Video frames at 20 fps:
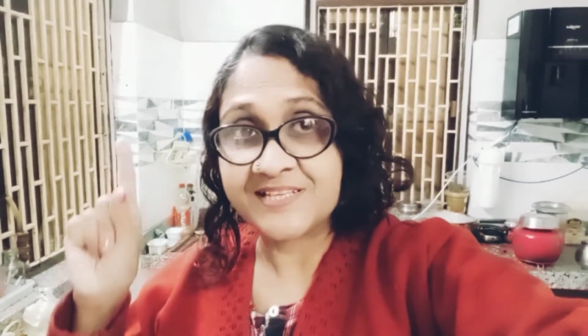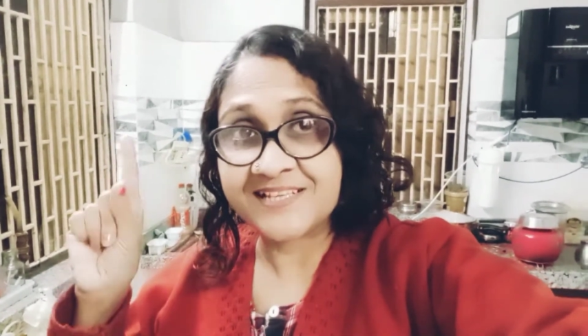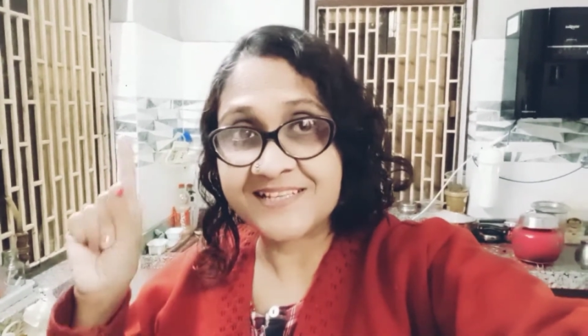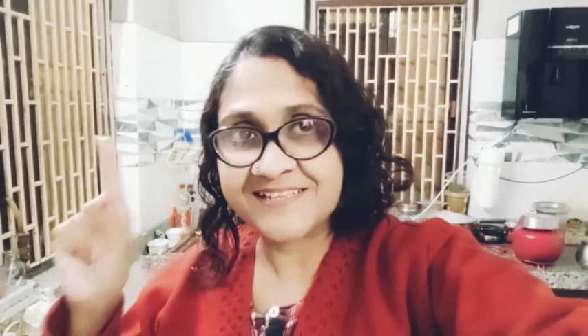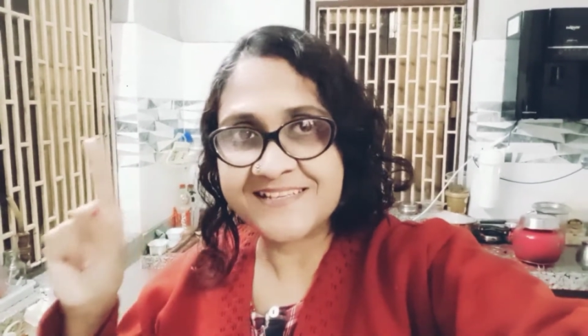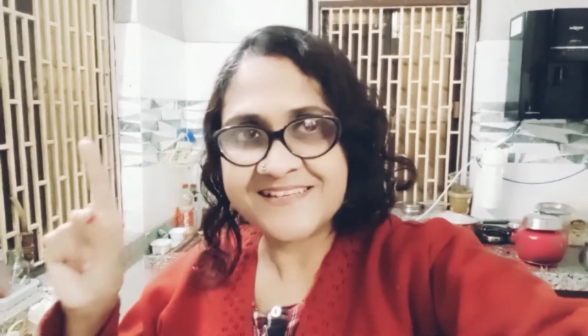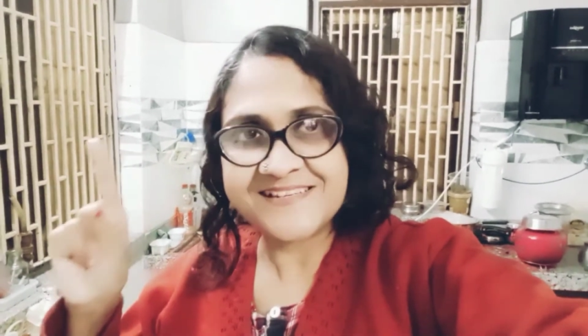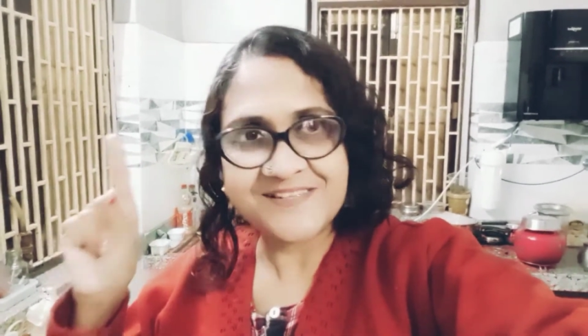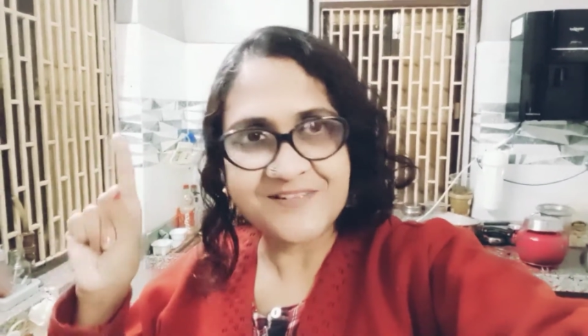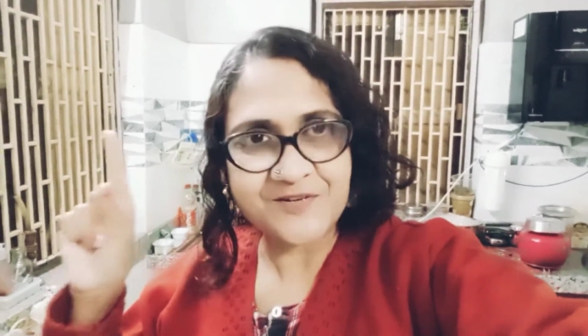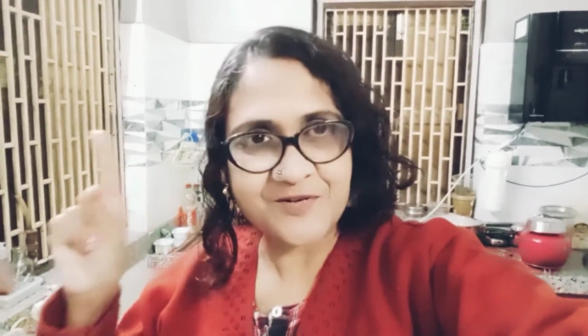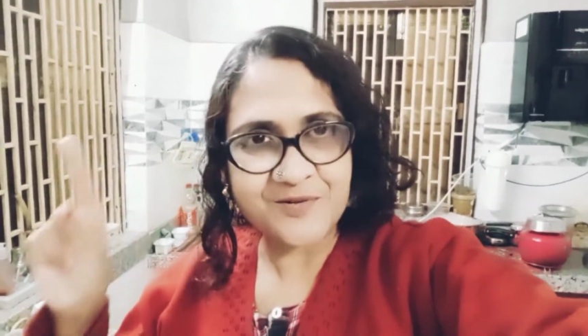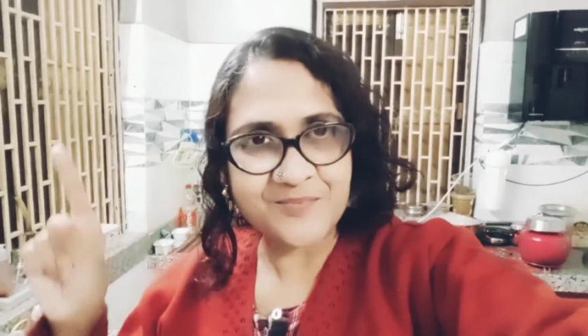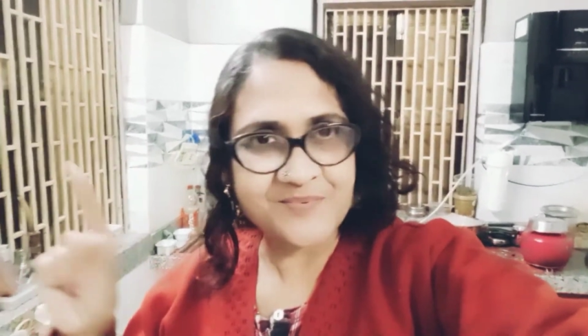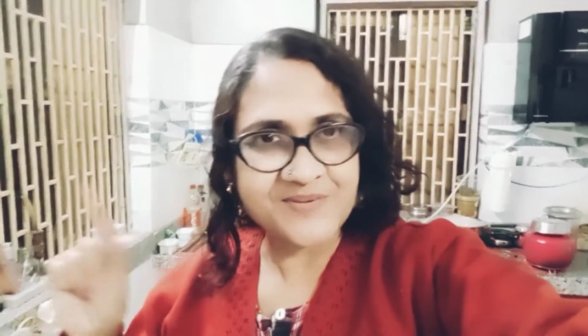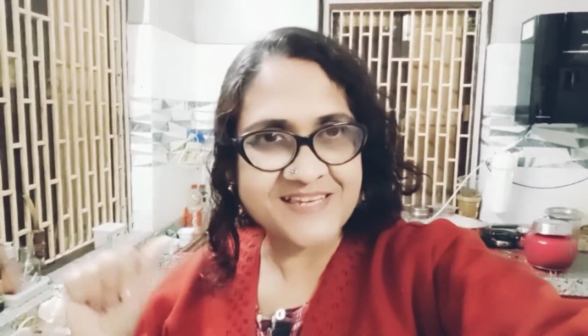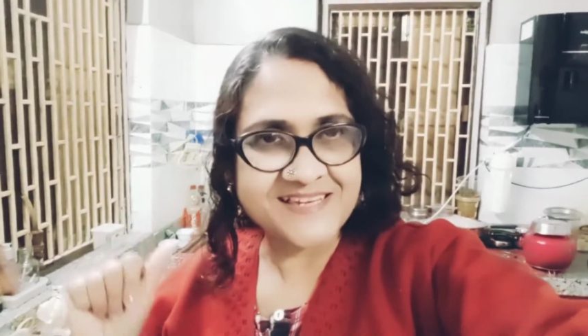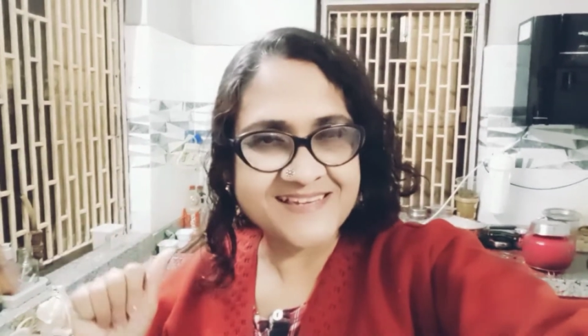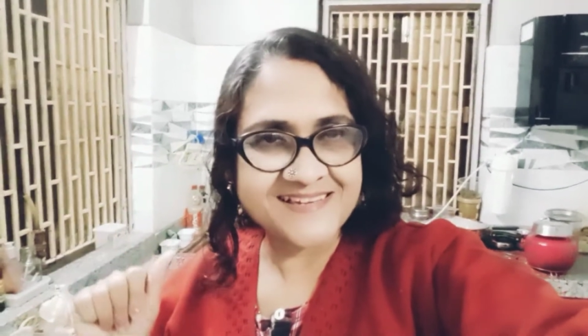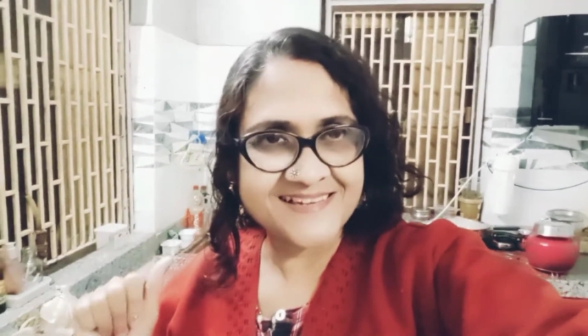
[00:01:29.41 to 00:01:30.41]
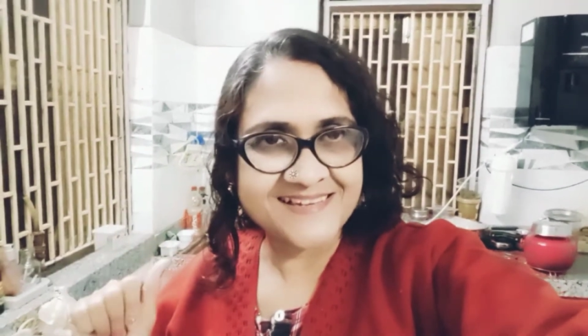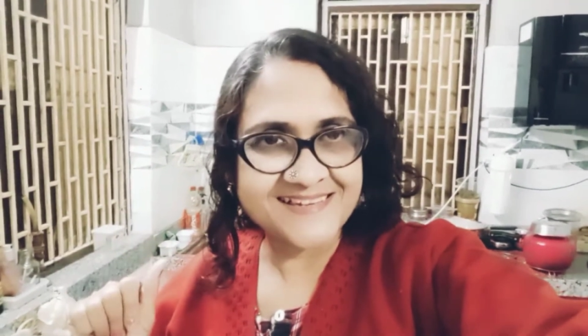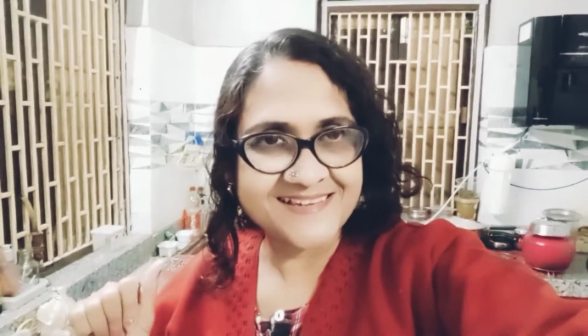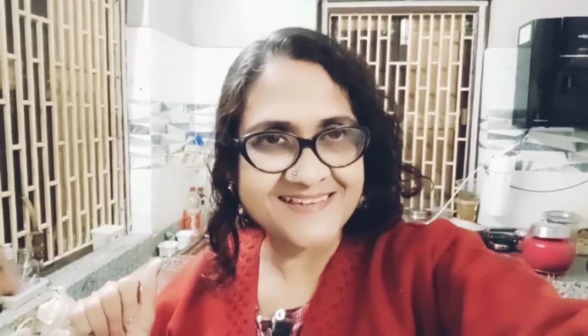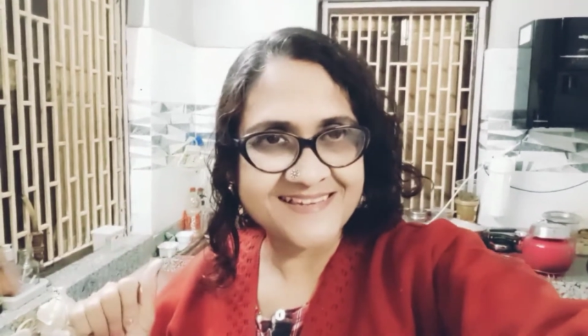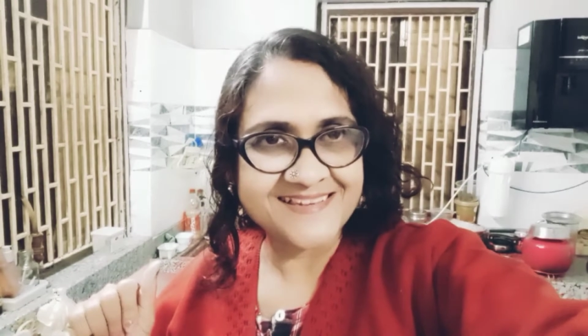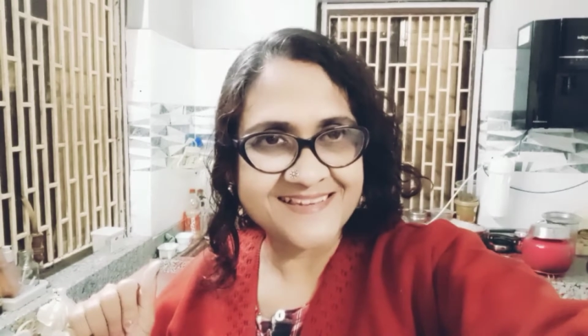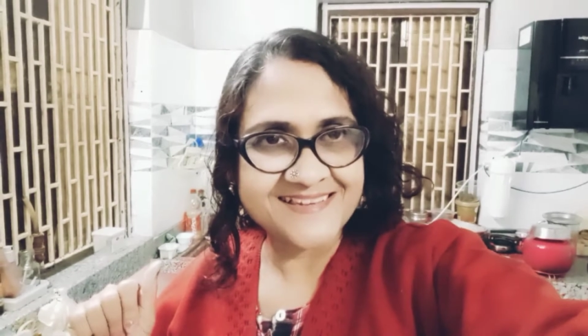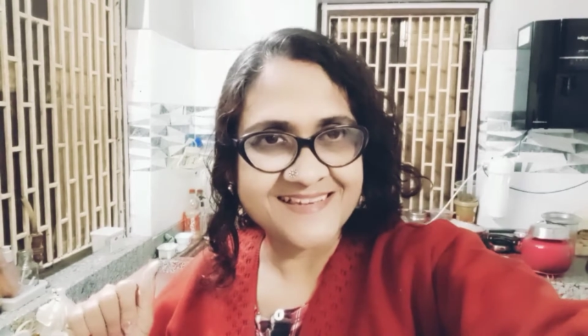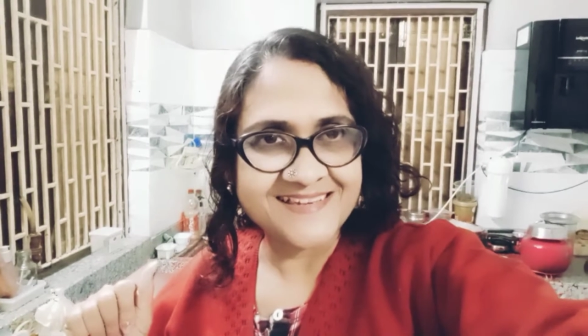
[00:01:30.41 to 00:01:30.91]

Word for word: তাদের অপেক্ষায়